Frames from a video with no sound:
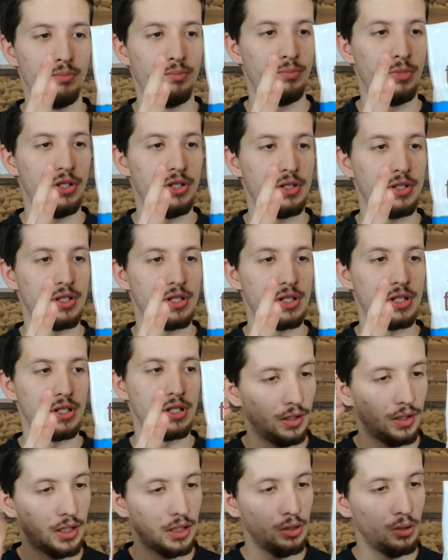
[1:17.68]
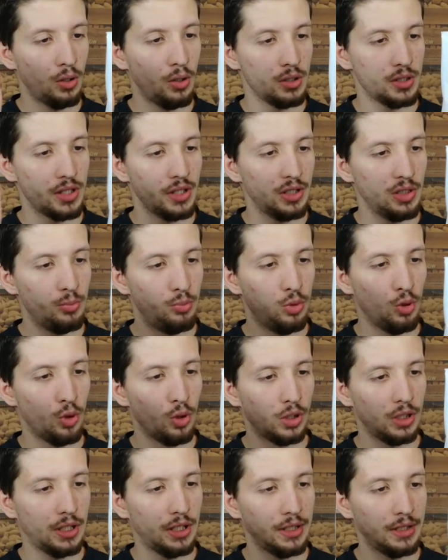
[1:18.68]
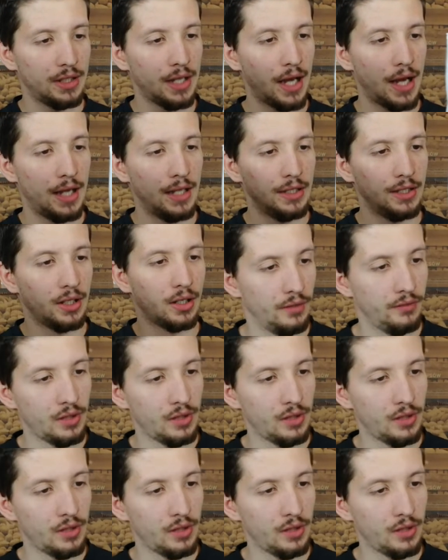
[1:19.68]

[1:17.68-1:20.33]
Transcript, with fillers: pizze canosa di Puglia, Italia.